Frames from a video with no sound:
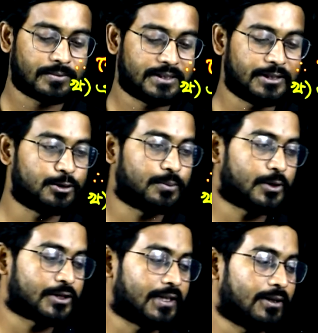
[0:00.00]
আমার দ্বিতীয়
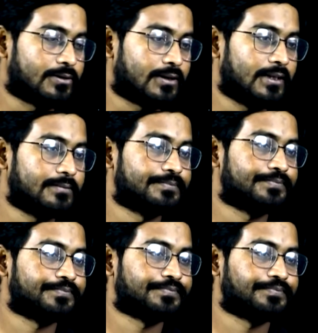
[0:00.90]
প্রশ্নের আলোচনা
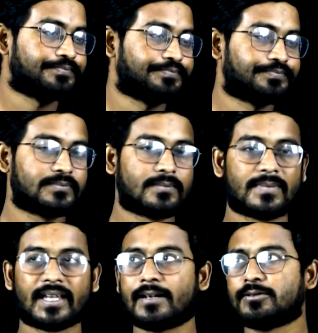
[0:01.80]

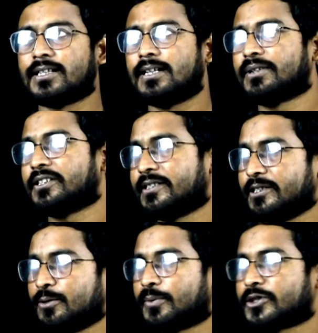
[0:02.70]
এখন তাহলে আমরা
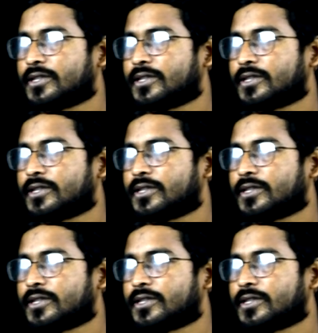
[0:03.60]
তৃতীয় প্রশ্নে